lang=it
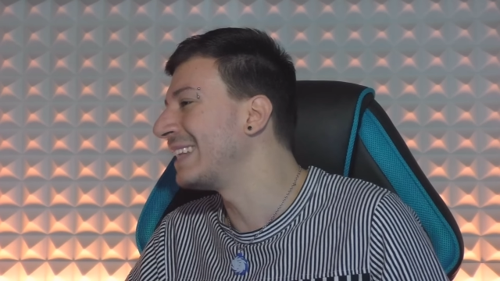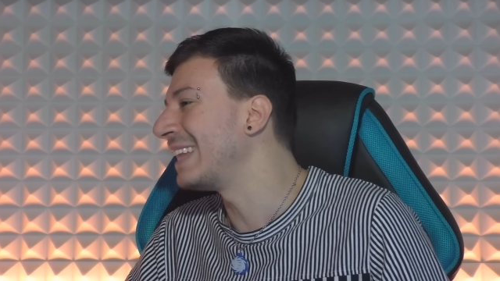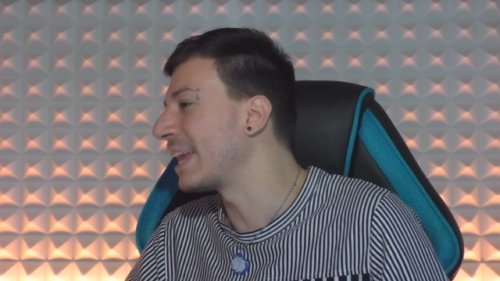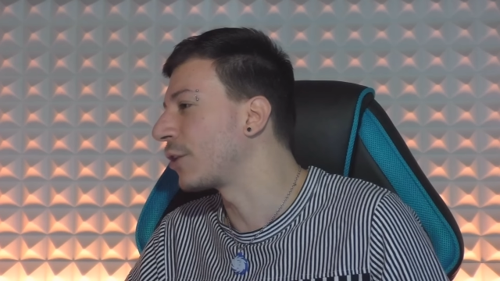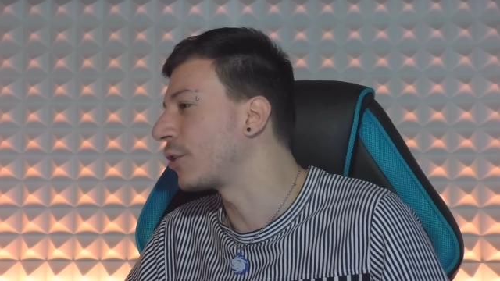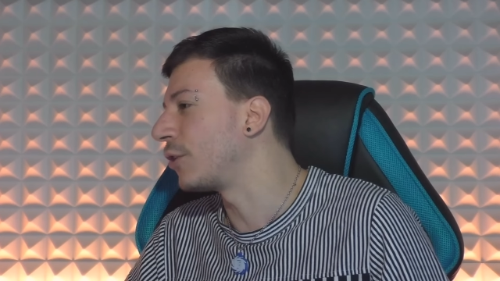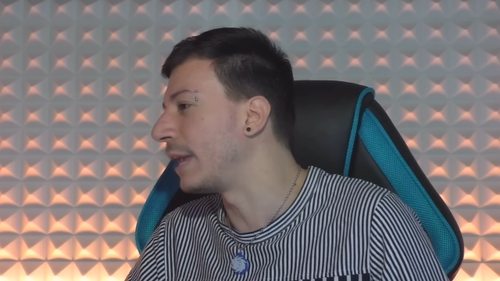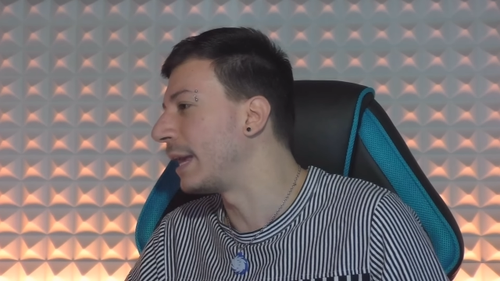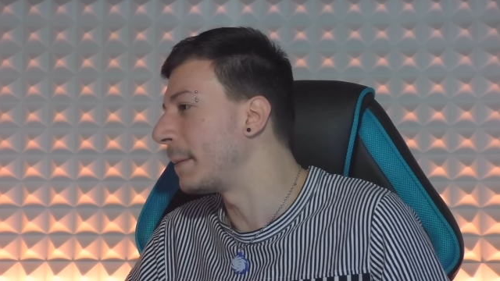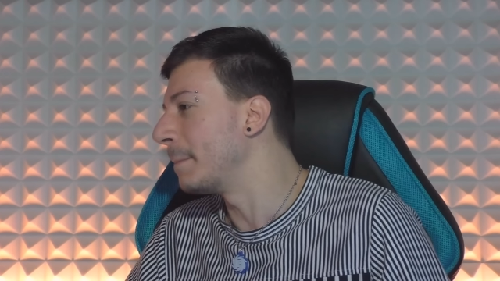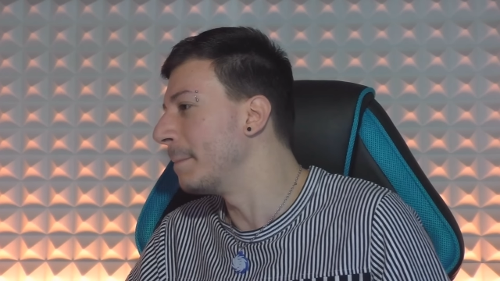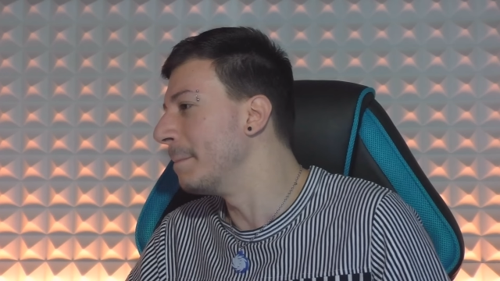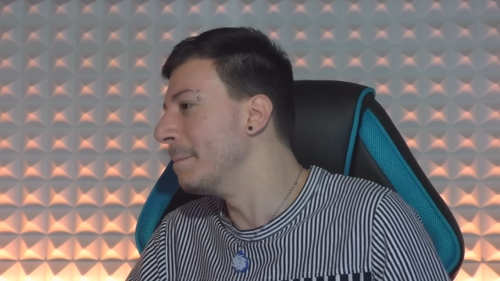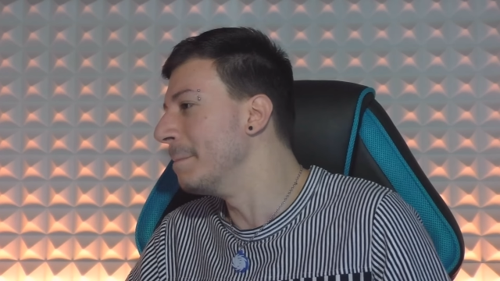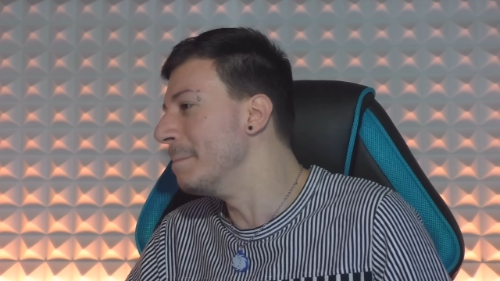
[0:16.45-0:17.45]
d'Ercole?
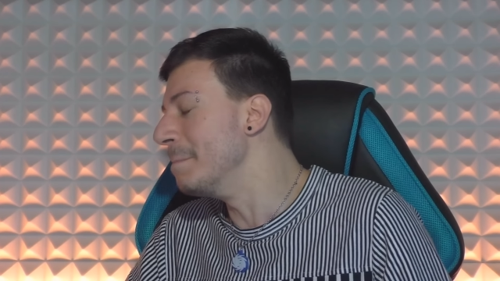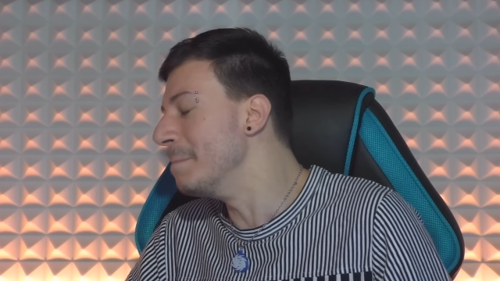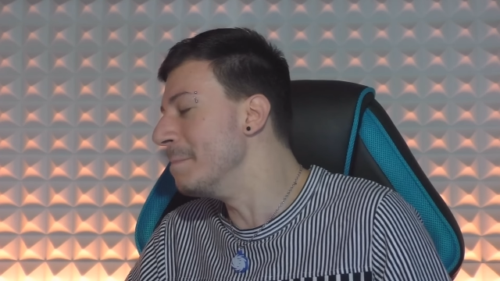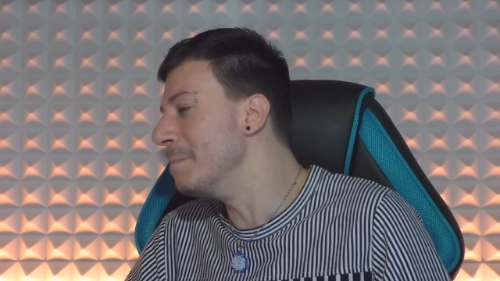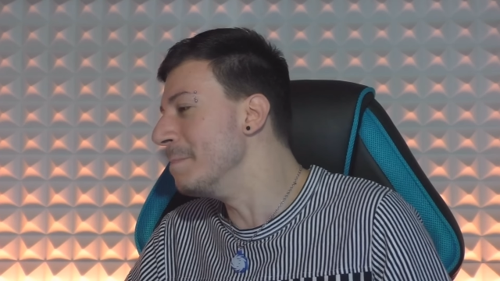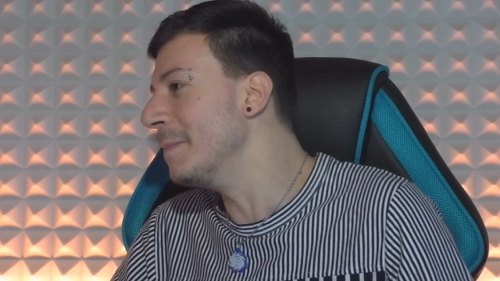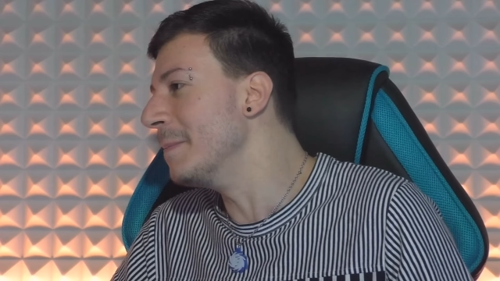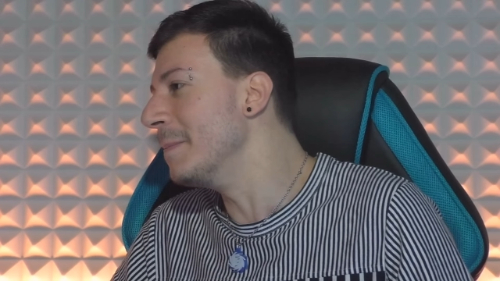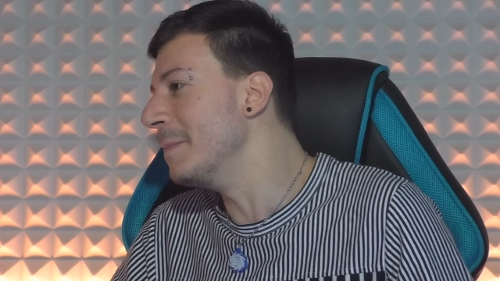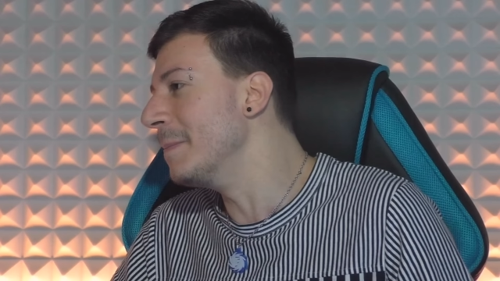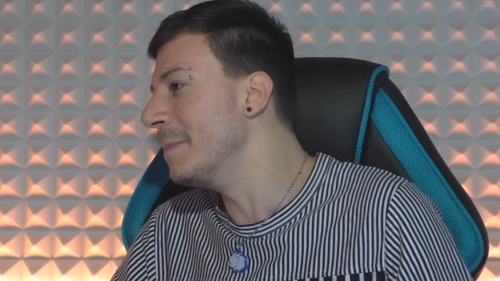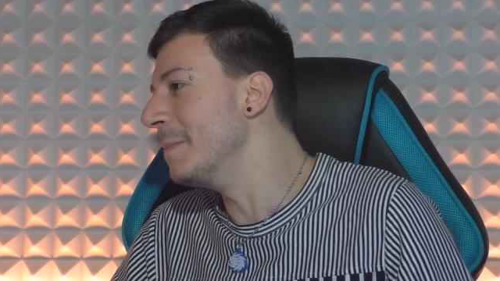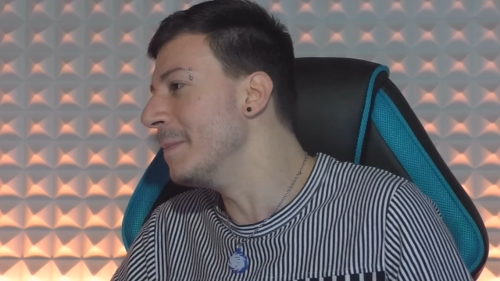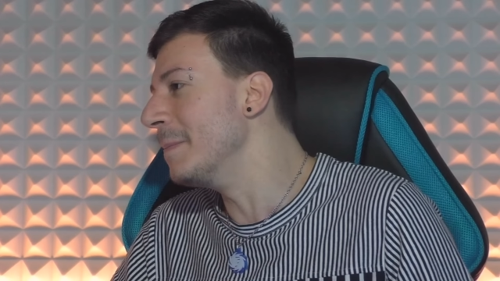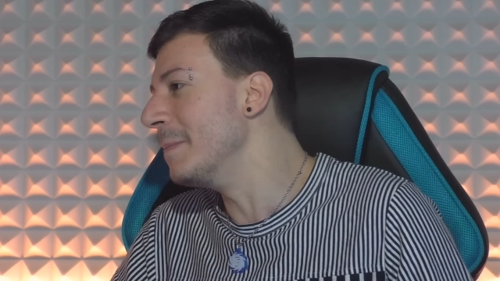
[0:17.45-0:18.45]
La
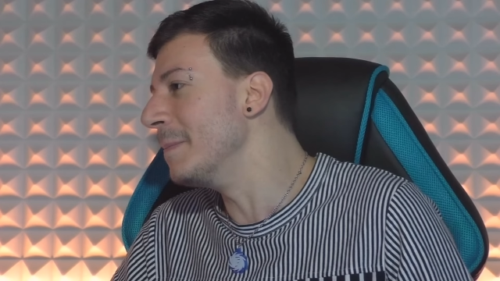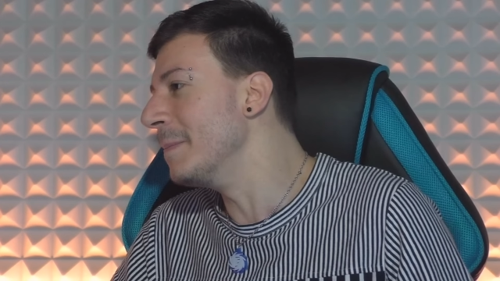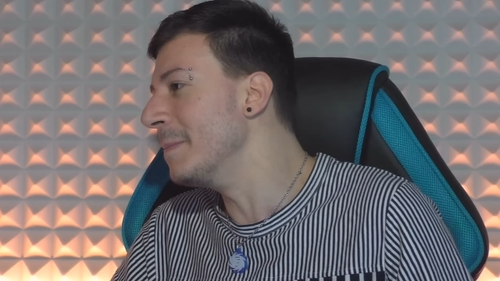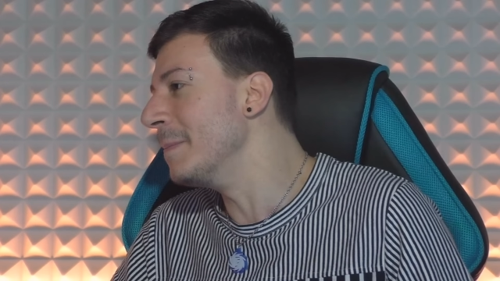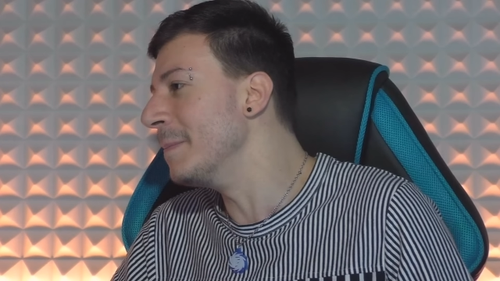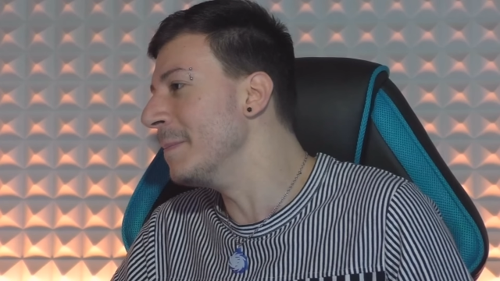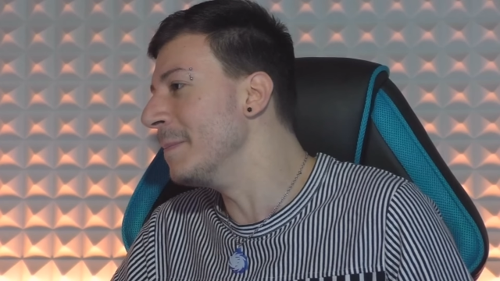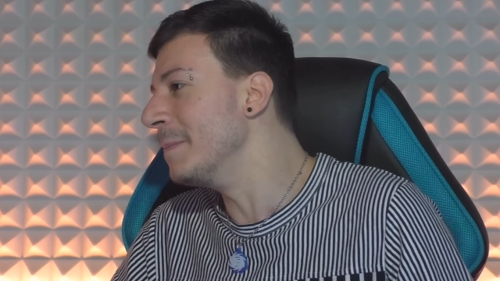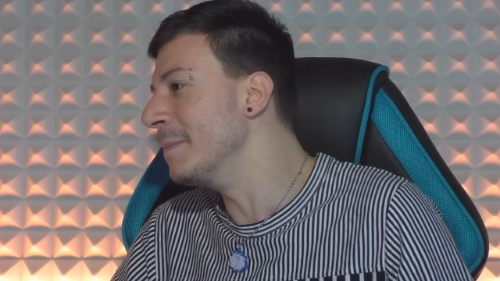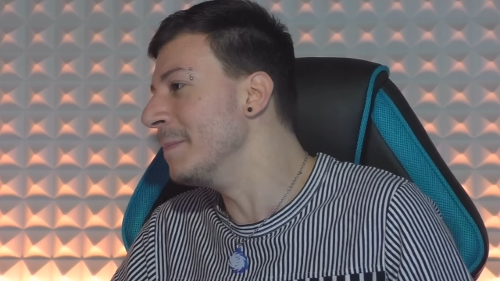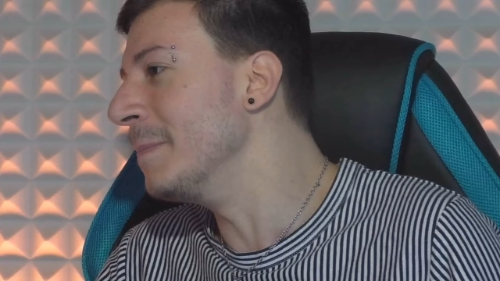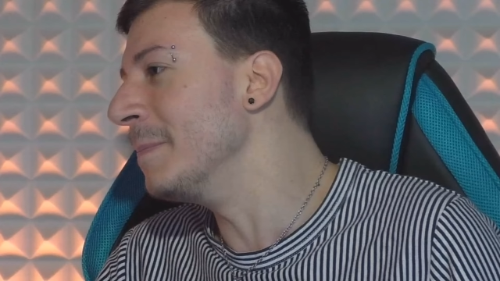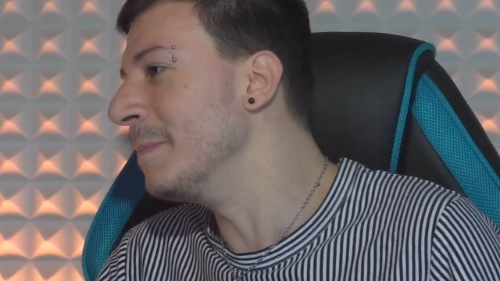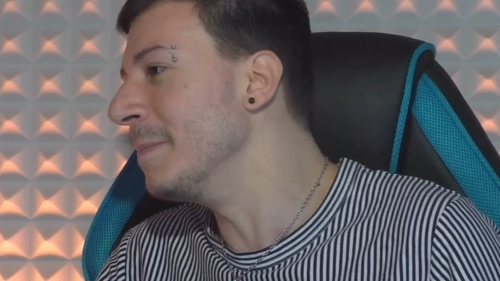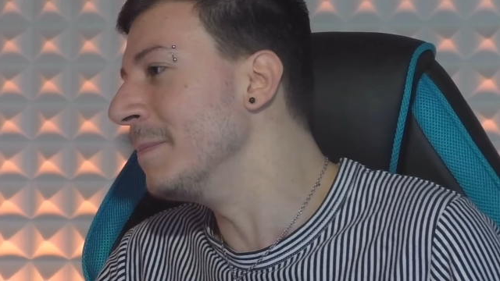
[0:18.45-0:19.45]
bocca d'Ercole.
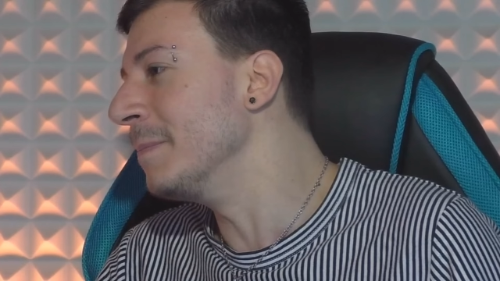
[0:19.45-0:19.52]
In